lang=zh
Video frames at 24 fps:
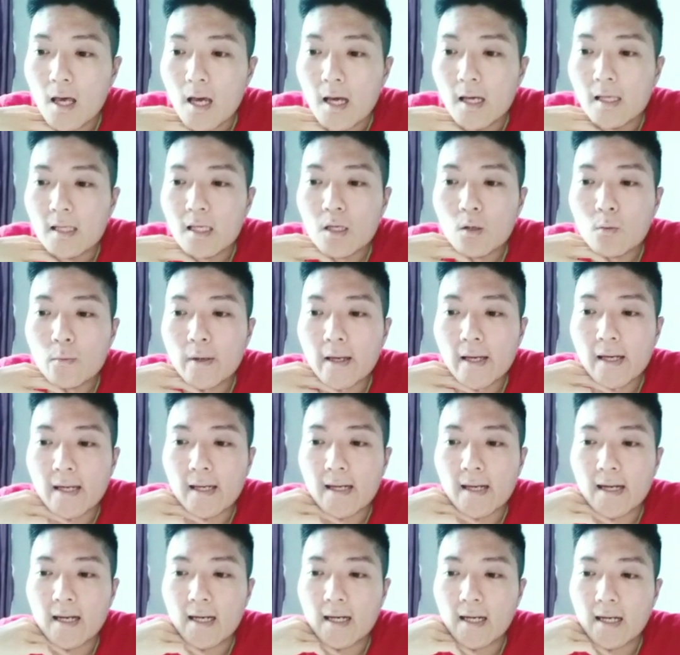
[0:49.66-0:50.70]
因
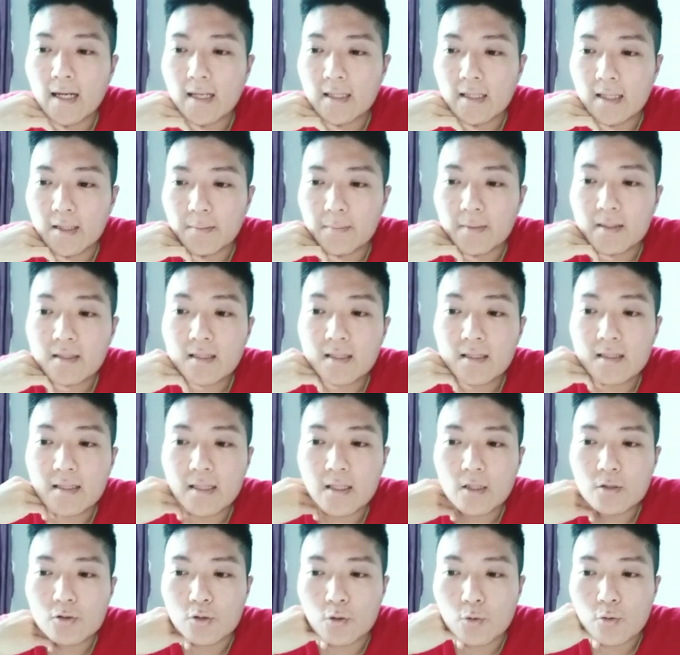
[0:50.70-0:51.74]
为你们的那
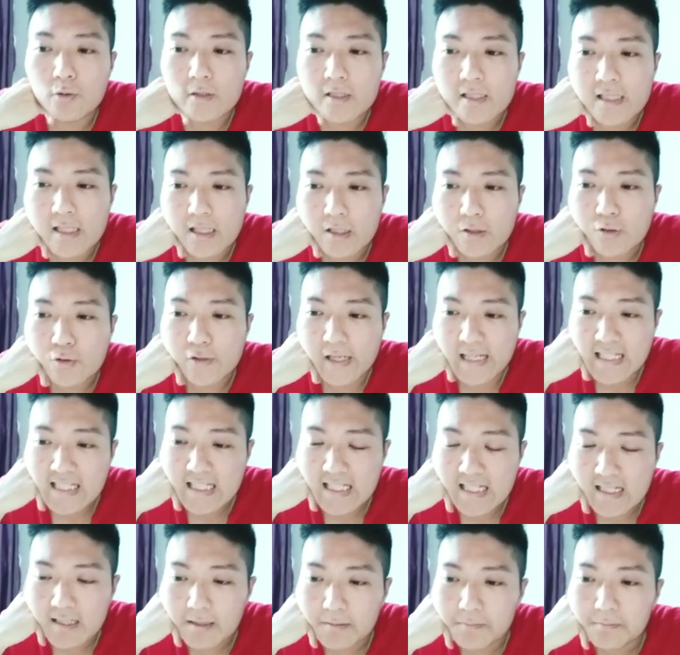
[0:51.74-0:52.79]
个守护星水
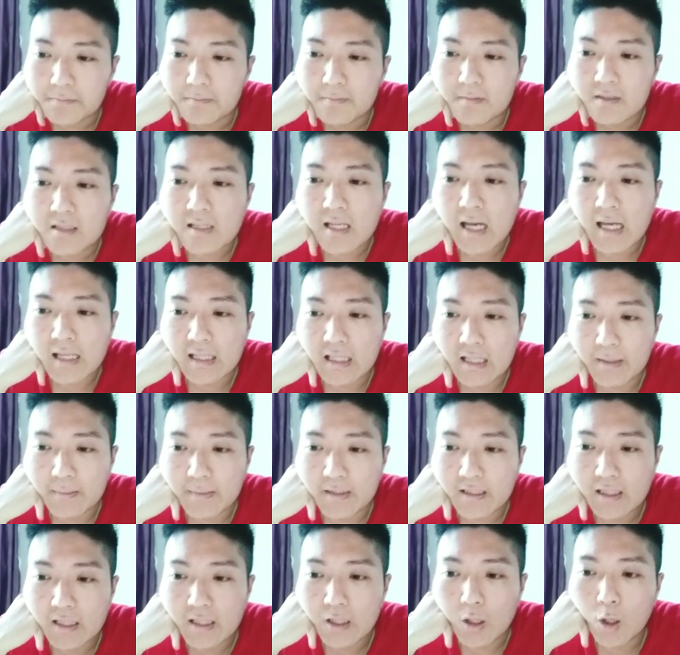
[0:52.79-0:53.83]
星在你
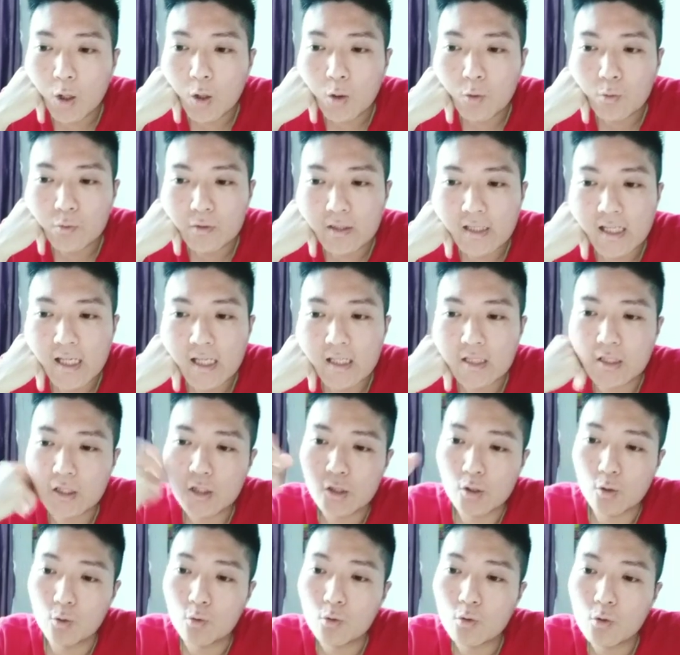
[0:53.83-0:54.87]
们的后天
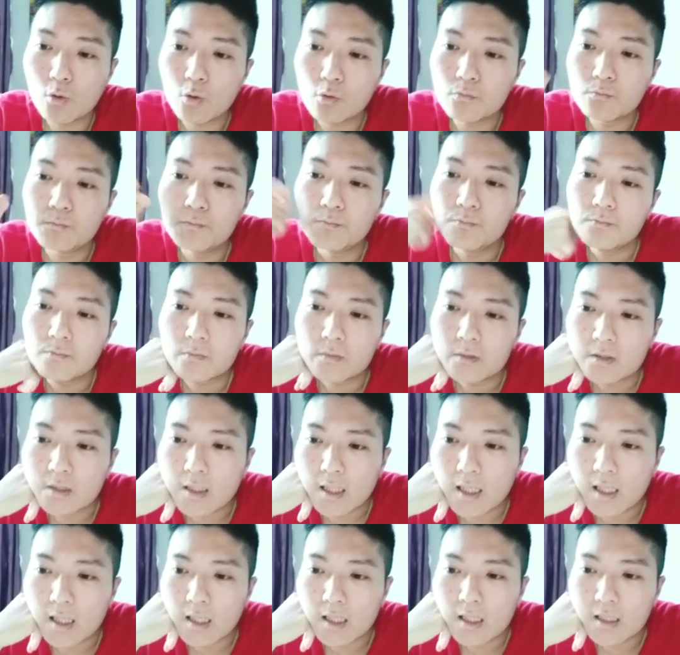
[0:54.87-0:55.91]
九宫，
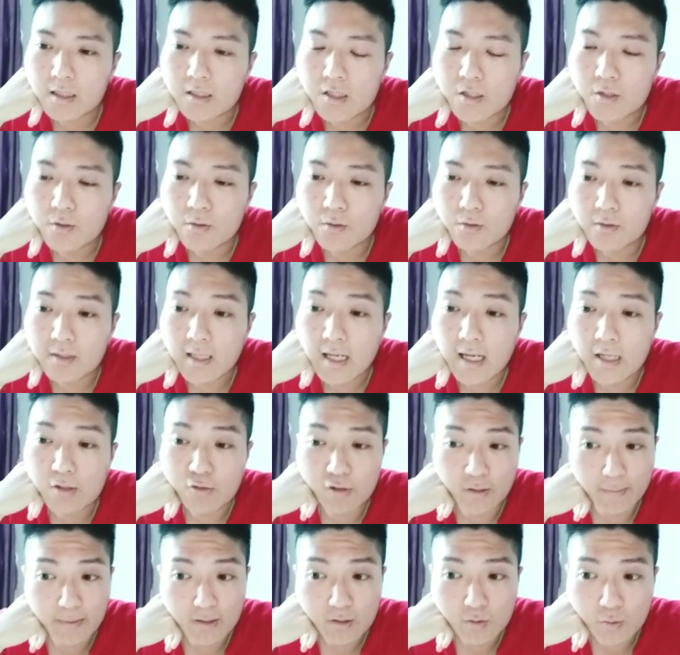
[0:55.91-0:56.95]
就在
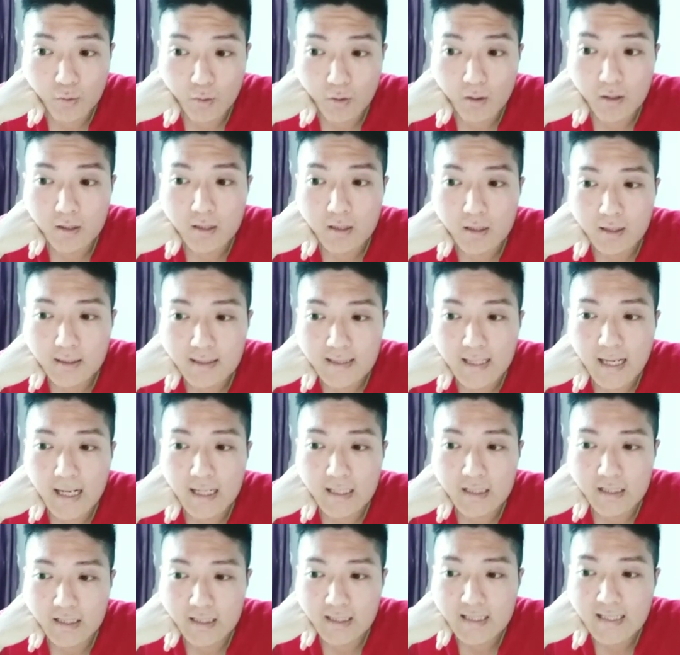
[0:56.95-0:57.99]
水瓶座，在
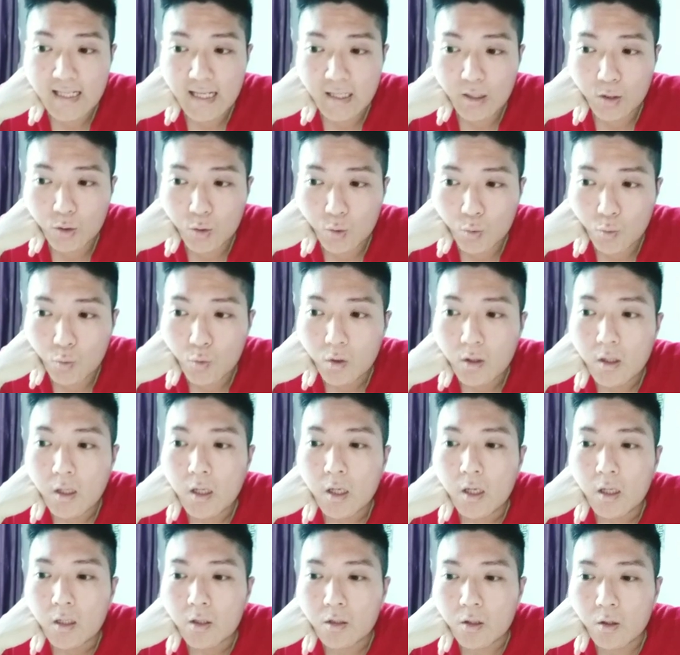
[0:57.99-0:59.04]
13度，
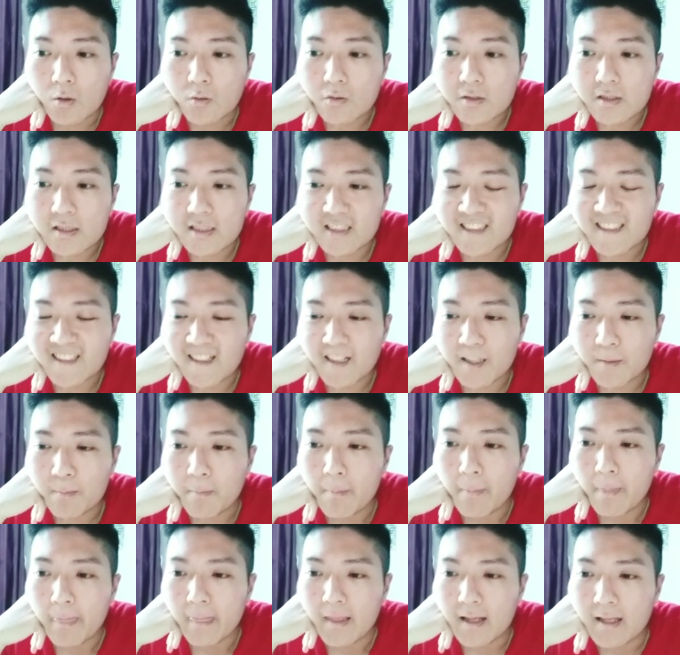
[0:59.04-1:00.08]
同时呢
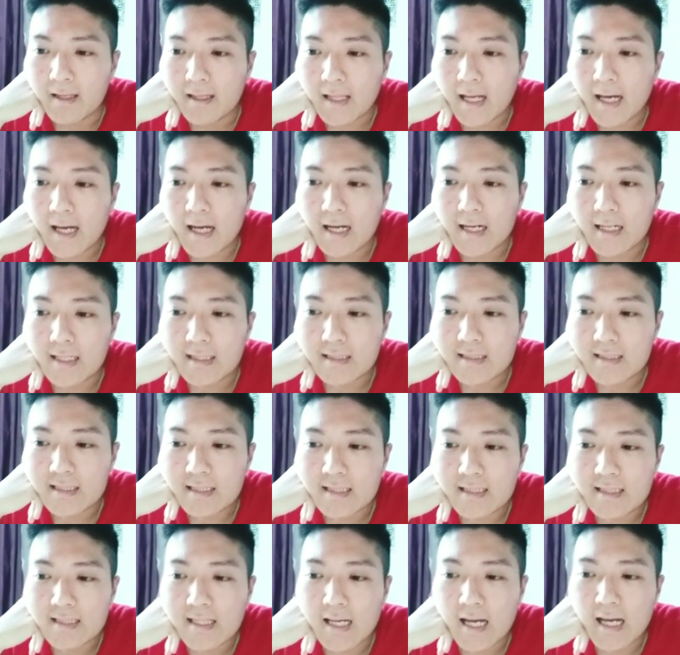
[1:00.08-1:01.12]
它
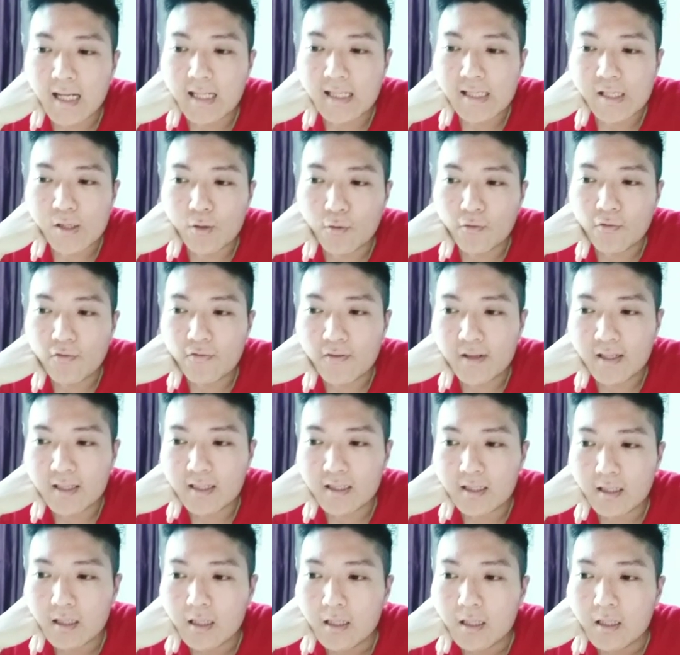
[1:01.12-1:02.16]
正在6
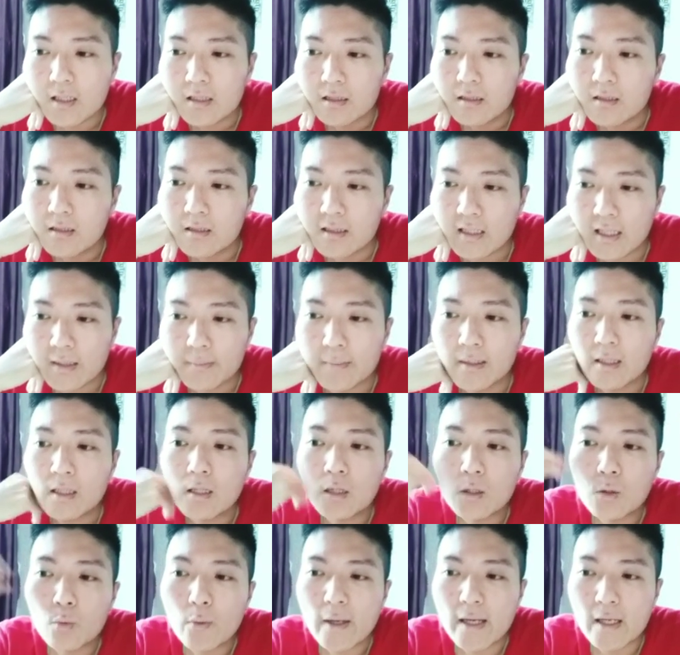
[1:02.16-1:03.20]
分你们
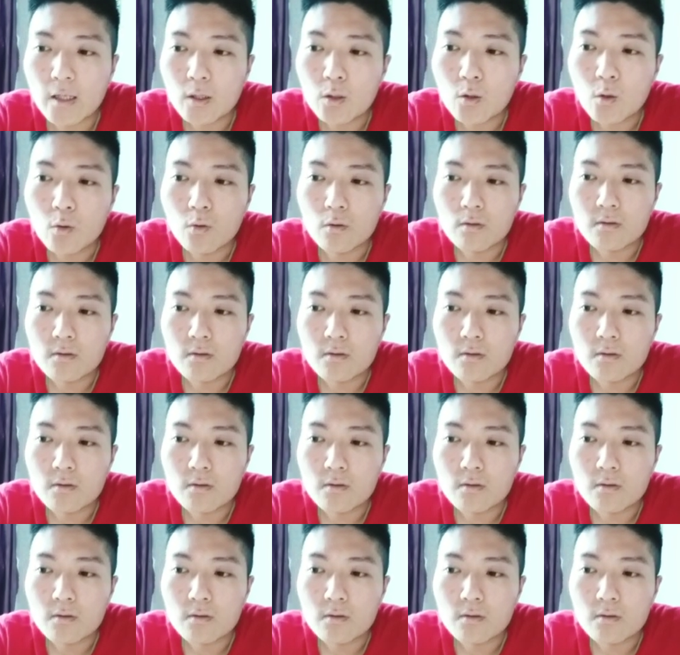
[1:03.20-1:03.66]
对供